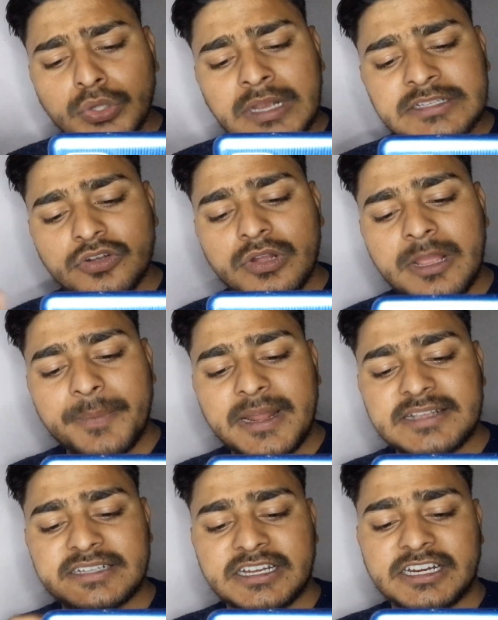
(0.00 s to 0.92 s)
तो गैस देखो यहाँ
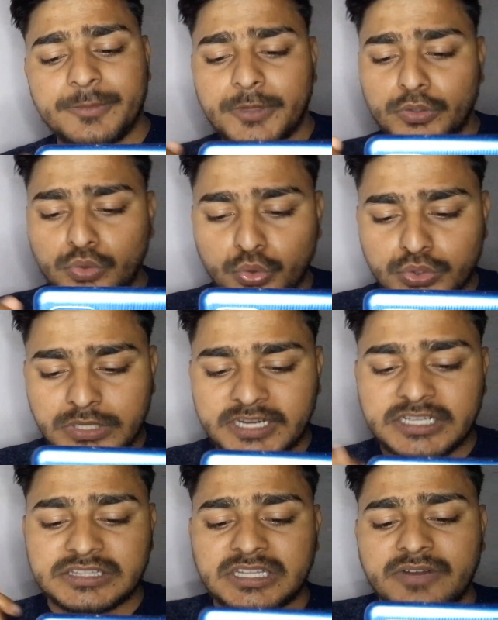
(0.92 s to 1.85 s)
पर ऐसे करके मैंने
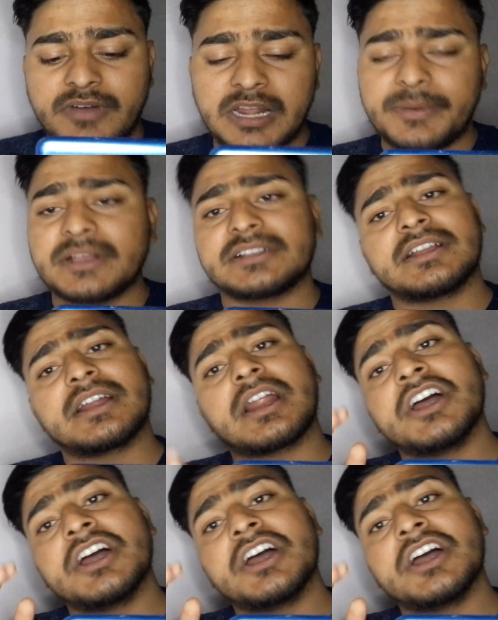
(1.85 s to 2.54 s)
दूसरा इकहत्तर वाला भी ऐसे